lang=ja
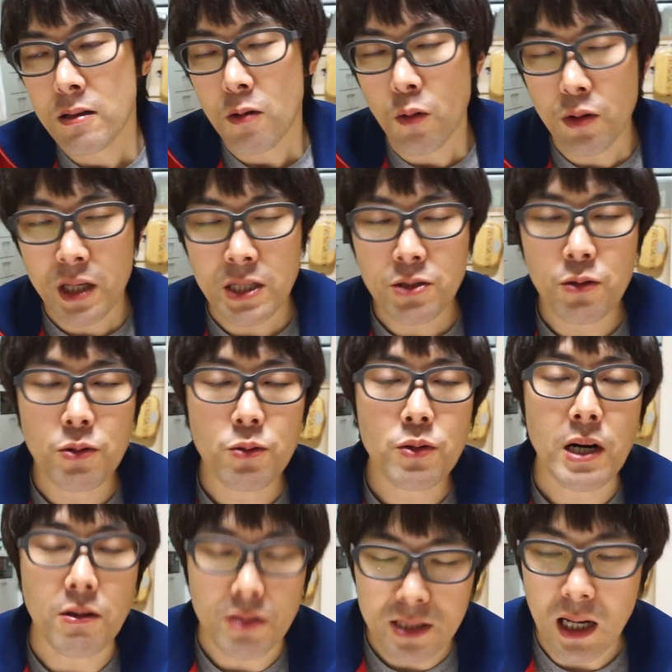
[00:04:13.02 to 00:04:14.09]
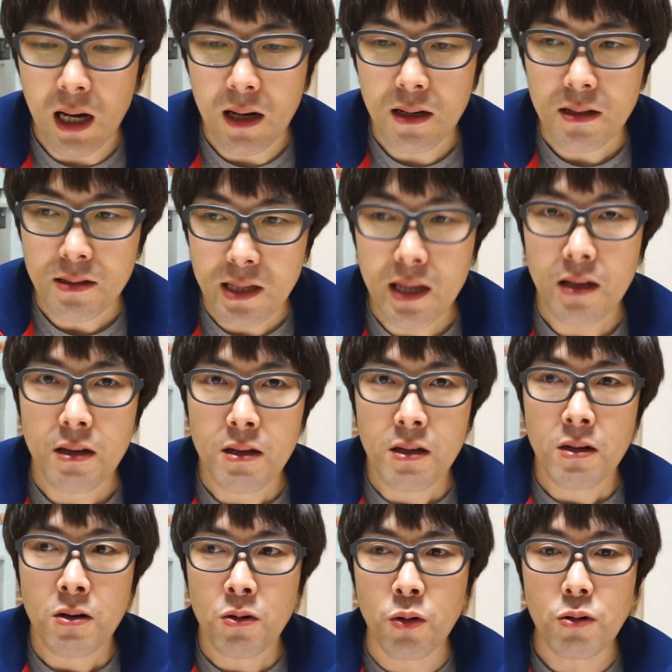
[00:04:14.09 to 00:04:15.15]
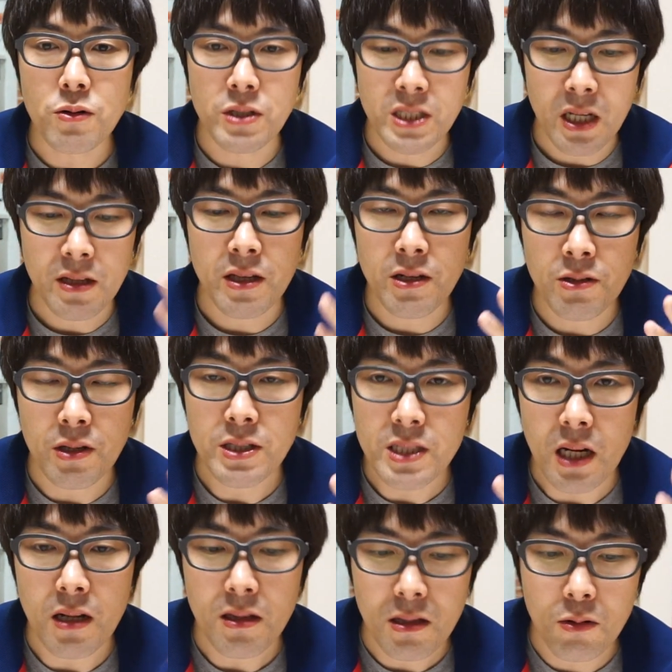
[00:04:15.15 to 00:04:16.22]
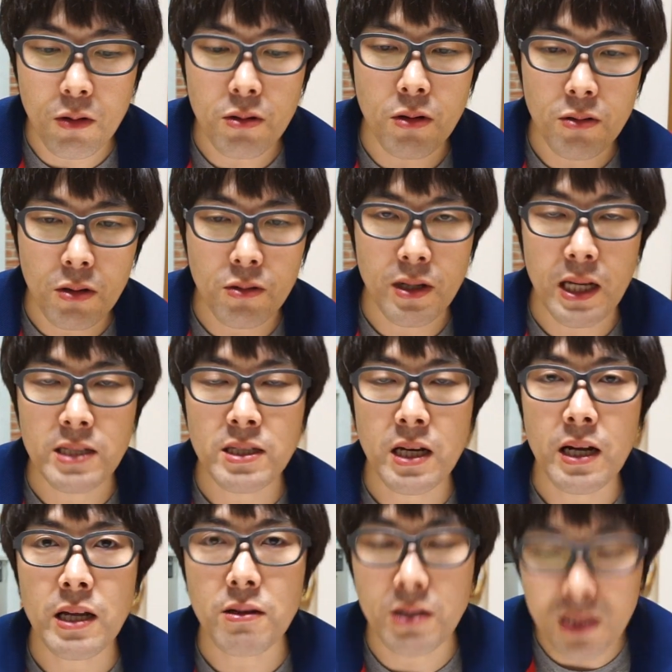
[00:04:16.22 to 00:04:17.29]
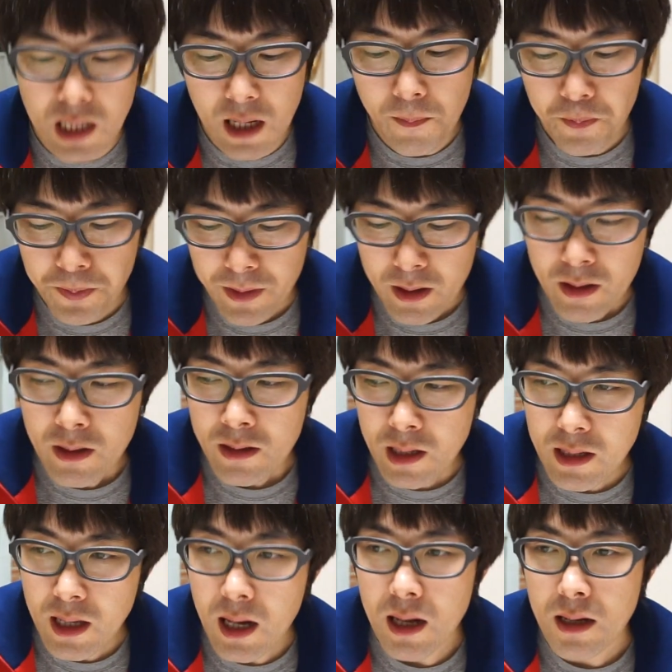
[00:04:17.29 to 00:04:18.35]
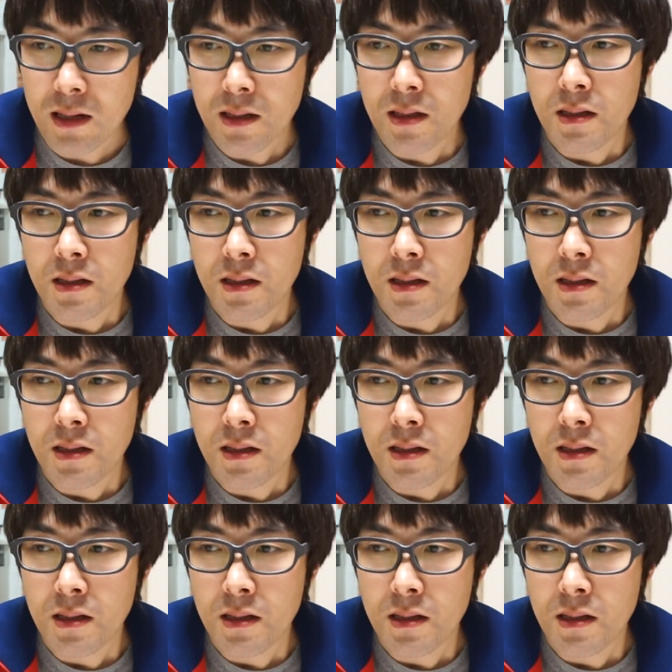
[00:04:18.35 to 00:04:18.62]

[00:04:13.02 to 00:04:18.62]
お化粧とかをさね濃くしちゃってる人いいんじゃんどんどんどんどんエスカレートしてただ